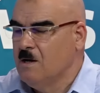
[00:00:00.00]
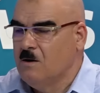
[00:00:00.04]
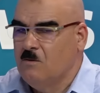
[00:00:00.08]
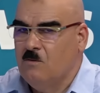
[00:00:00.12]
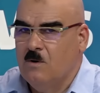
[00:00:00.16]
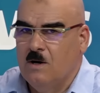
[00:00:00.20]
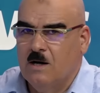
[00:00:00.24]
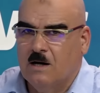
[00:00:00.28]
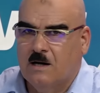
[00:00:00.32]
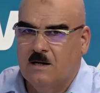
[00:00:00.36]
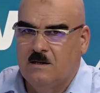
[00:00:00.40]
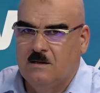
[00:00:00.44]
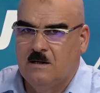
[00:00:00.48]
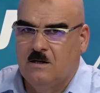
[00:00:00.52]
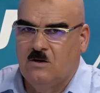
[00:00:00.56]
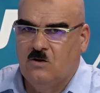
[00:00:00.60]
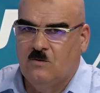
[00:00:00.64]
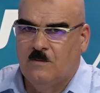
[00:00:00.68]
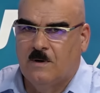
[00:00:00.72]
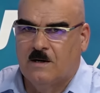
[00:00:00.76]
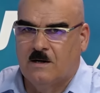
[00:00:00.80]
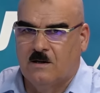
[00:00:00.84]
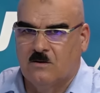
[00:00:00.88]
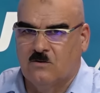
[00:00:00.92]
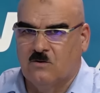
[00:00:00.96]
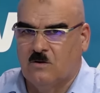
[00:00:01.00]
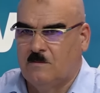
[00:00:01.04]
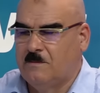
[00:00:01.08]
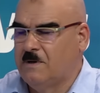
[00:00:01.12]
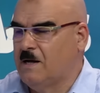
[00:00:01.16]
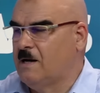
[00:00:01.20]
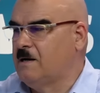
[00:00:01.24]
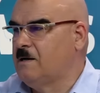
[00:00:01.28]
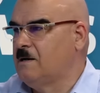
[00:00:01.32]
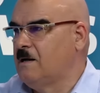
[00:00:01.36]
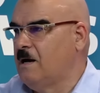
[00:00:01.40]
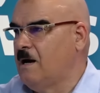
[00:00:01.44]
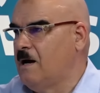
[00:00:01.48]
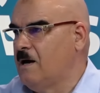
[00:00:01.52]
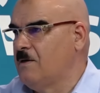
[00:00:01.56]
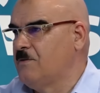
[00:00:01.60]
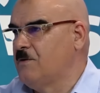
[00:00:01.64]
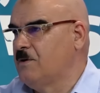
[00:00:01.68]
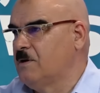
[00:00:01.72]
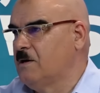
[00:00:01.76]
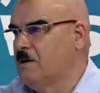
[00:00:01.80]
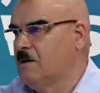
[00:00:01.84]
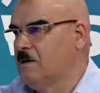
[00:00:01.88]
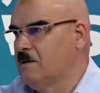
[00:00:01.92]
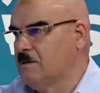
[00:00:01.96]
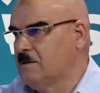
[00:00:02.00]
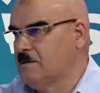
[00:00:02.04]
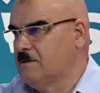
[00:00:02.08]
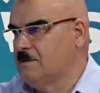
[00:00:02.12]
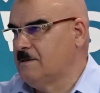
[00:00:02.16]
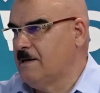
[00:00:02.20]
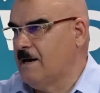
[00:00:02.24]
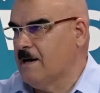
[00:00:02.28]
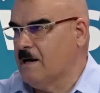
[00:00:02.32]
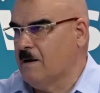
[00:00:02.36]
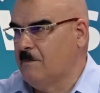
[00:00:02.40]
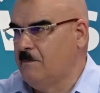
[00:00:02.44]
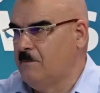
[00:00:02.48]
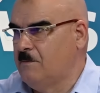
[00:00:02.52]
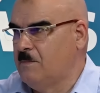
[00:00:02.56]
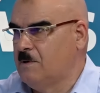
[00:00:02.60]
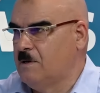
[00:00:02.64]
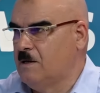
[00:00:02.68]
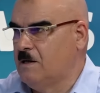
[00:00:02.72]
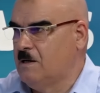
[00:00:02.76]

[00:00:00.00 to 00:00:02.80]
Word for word: ولكن اليوم انا نظن بان هذا الناخب